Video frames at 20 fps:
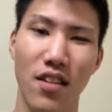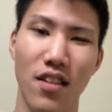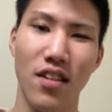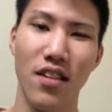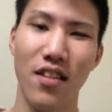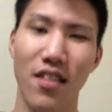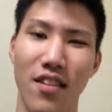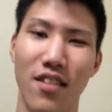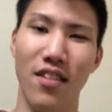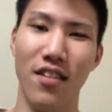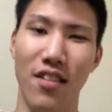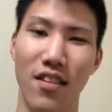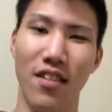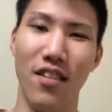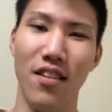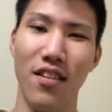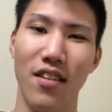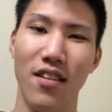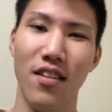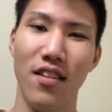ていう、うん、
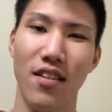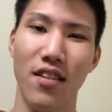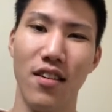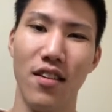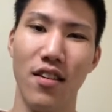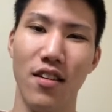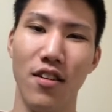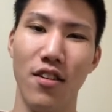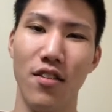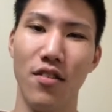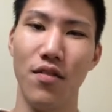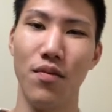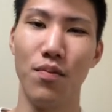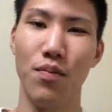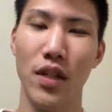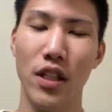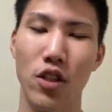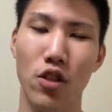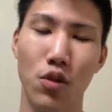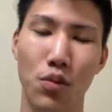パッ
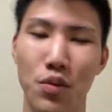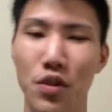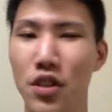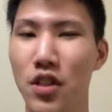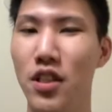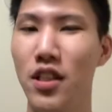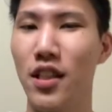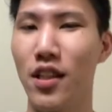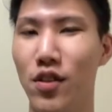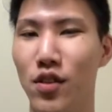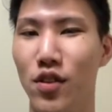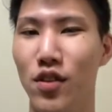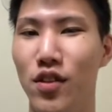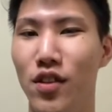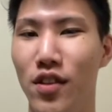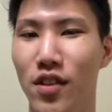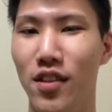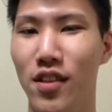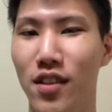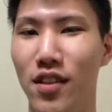と思いついたことを
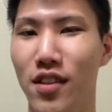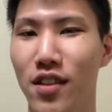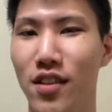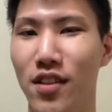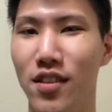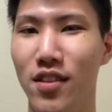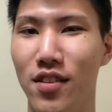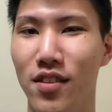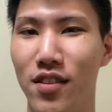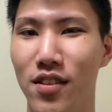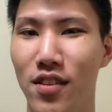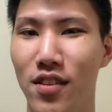その